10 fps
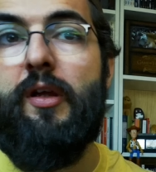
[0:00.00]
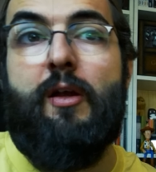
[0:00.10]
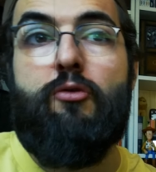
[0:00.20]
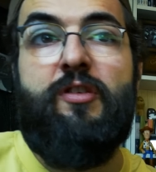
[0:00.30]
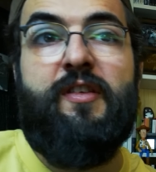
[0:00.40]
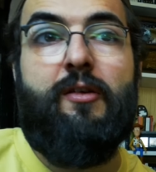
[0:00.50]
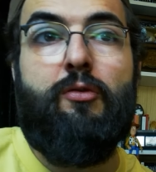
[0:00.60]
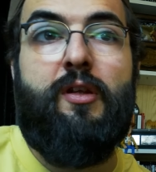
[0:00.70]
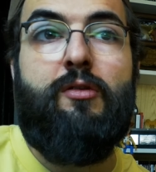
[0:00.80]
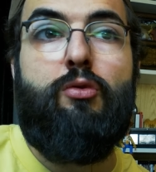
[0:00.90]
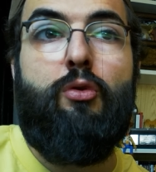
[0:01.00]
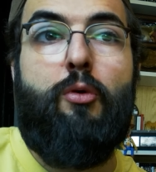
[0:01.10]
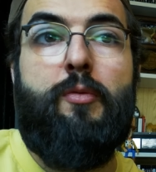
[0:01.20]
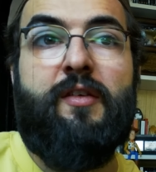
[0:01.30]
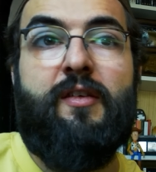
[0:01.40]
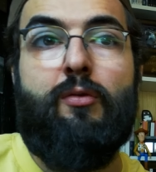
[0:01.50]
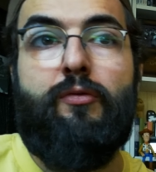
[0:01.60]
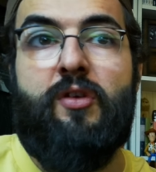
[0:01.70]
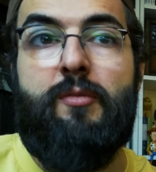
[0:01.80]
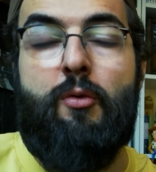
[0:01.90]
Et là où je disais que les deux premières saisons
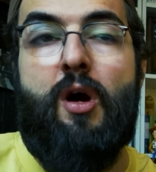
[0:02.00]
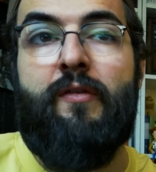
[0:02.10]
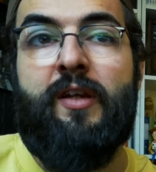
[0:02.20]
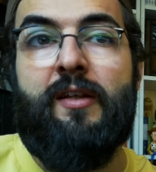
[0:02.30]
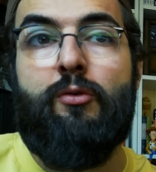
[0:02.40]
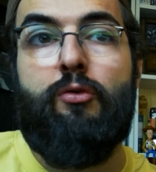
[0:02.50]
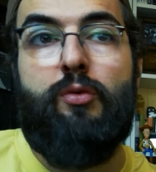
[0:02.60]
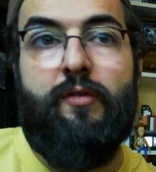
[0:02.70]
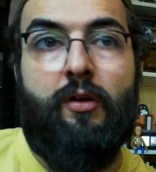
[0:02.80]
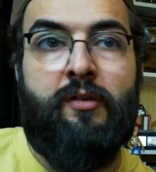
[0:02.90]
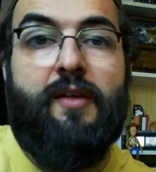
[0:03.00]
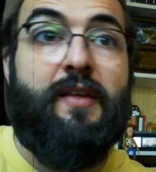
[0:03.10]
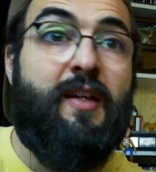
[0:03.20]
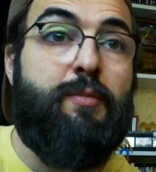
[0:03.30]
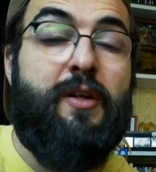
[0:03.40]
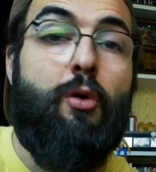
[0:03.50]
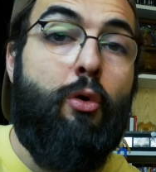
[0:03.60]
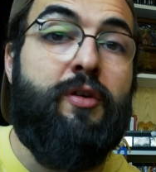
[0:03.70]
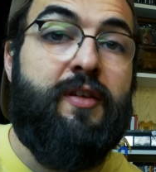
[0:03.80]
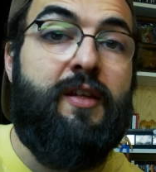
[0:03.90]
faisaient miroir avec les deux suivantes, ça s'explique
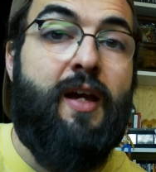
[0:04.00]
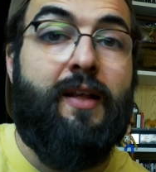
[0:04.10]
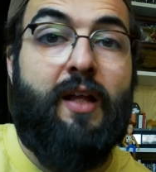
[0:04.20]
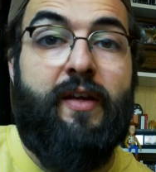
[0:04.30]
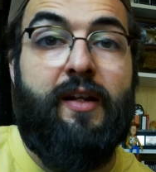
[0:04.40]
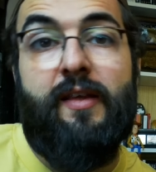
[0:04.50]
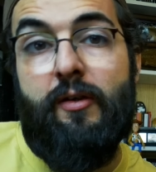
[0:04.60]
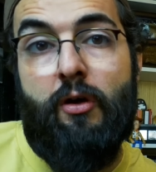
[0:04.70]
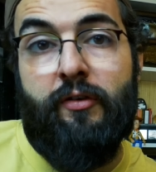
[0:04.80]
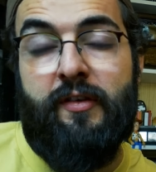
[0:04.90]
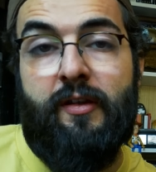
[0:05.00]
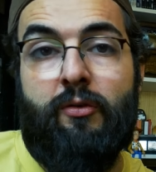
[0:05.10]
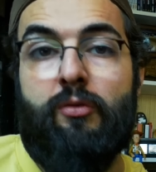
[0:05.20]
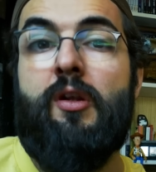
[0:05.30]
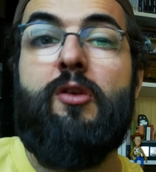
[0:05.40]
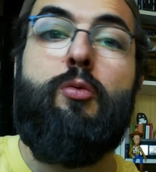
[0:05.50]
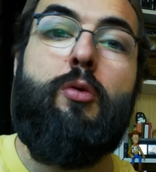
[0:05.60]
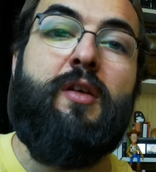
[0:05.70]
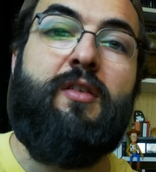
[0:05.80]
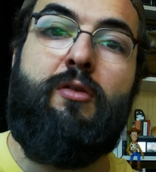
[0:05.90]
aussi à travers les décors, c'est-à-dire que dans les deux
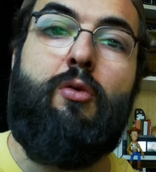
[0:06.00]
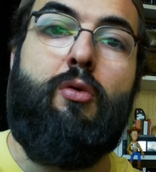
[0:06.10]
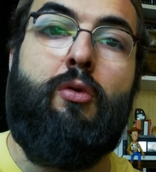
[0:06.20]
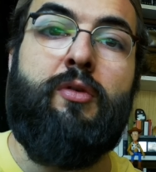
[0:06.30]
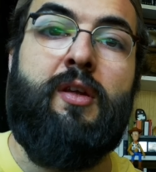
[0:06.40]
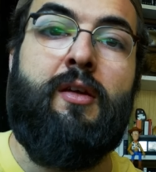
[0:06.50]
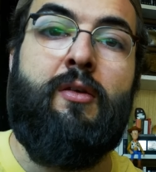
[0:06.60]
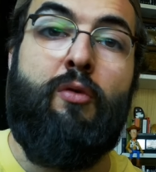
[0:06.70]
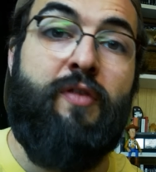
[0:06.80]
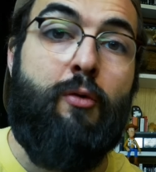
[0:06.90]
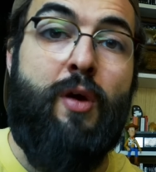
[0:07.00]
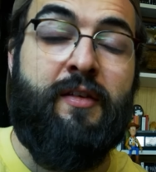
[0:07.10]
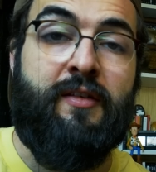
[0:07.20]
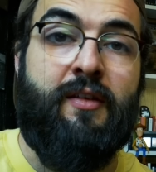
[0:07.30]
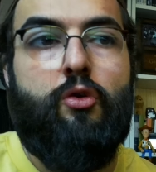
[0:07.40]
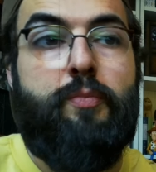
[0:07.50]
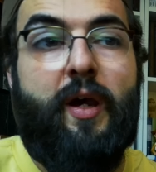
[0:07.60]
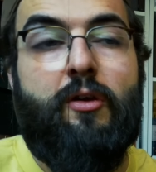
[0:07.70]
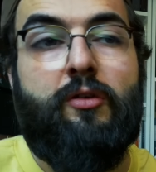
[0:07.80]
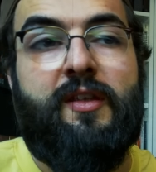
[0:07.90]
premières saisons, on est au Far West, une
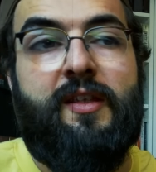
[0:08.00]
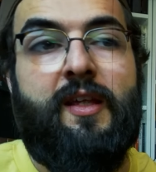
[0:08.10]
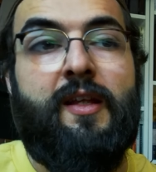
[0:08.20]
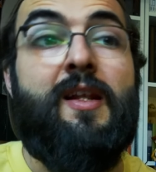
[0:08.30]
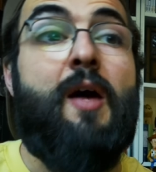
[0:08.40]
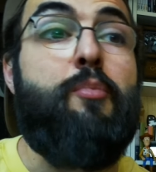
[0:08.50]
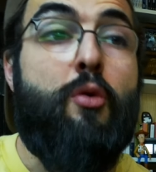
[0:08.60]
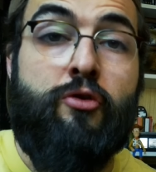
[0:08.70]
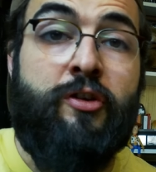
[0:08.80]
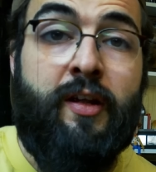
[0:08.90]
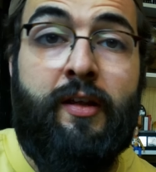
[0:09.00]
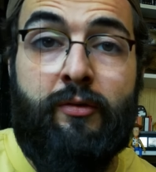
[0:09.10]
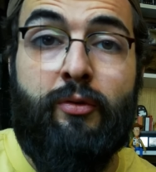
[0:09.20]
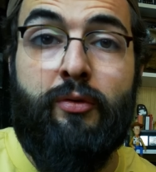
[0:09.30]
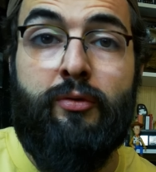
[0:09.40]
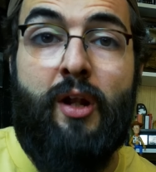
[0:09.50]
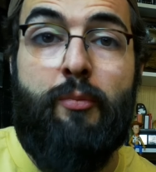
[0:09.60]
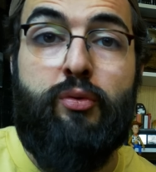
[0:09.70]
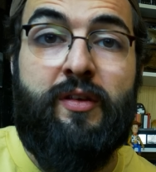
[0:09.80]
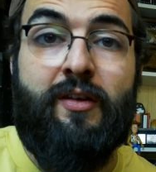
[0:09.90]
période qui est l'apogée de, la
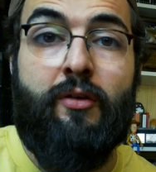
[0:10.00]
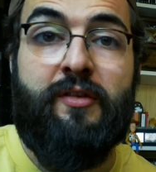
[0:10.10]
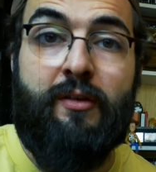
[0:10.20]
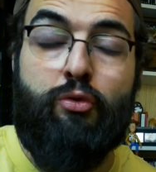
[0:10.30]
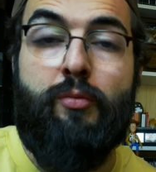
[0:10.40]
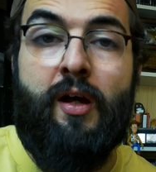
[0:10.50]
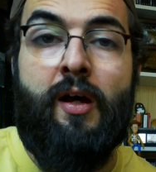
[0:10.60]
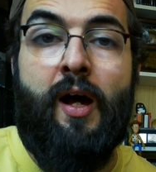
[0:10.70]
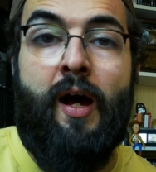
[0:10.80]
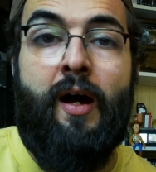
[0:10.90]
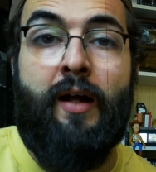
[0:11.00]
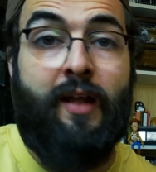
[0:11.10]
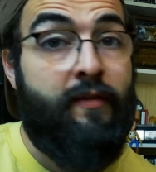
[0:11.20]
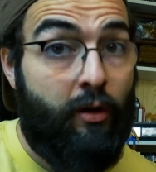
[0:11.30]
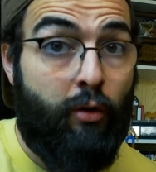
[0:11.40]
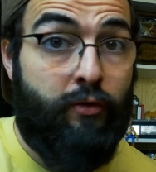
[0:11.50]
puissance des humains à, à travers leur